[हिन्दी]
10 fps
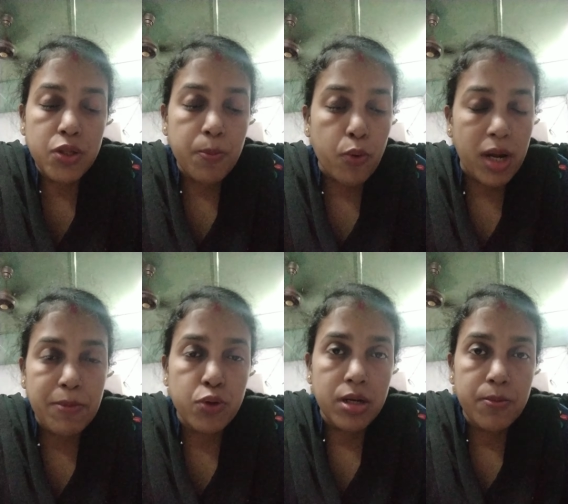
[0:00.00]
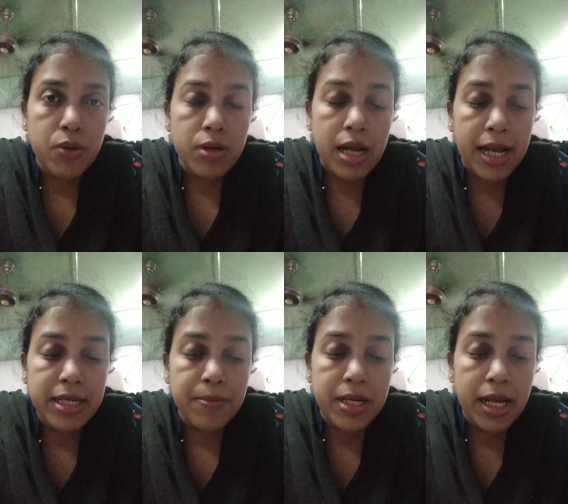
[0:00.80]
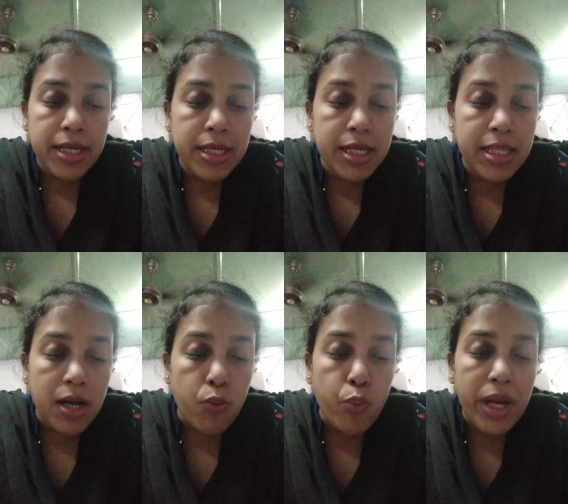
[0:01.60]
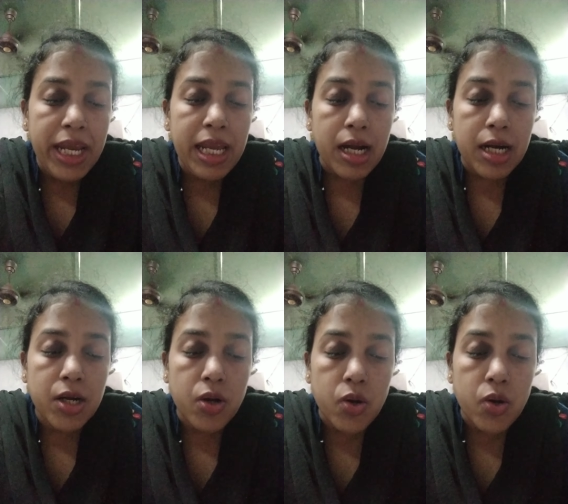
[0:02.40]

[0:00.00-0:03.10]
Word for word: तो पोएम को हम लोग आगे बढ़ाएंगे द वे अ